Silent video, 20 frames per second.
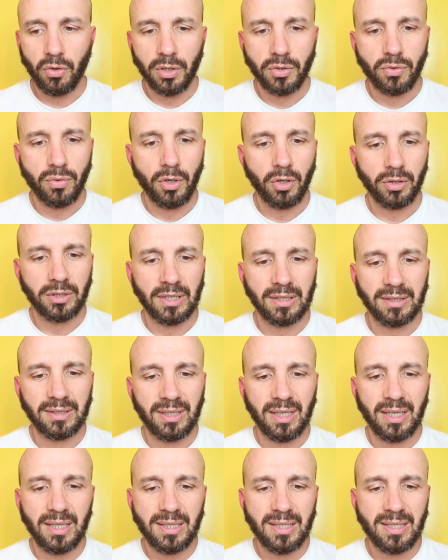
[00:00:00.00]
con le sue note
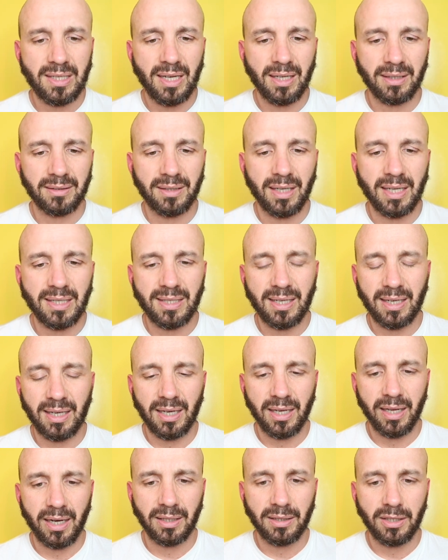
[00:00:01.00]
intense attesta
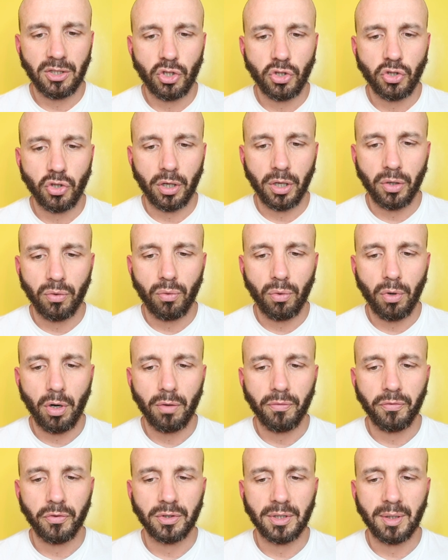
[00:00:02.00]
che le radici giocano un
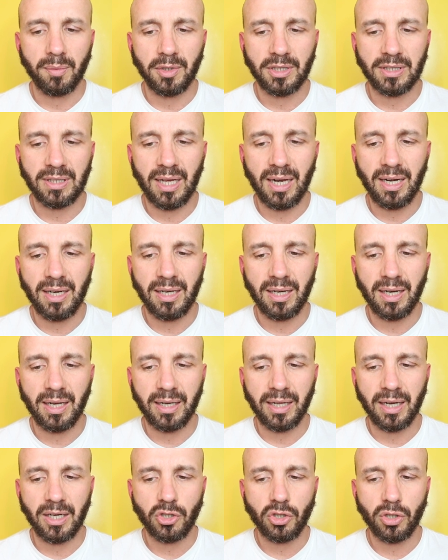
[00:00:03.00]
ruolo fondamentale
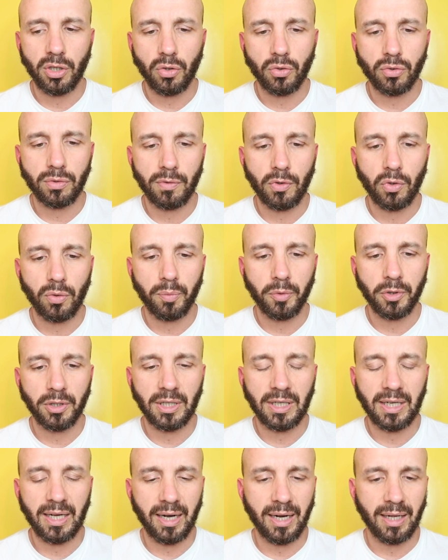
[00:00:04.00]
nella crescita e nello sviluppo
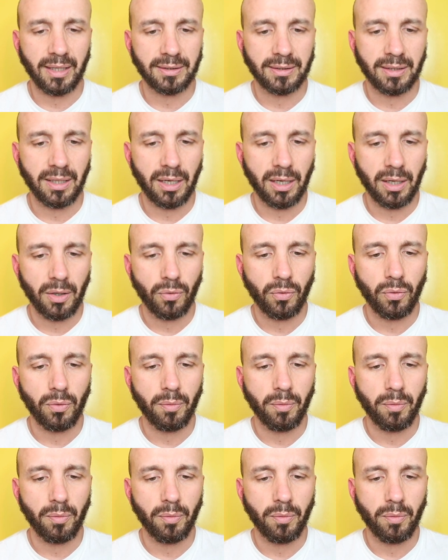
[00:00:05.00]
del carattere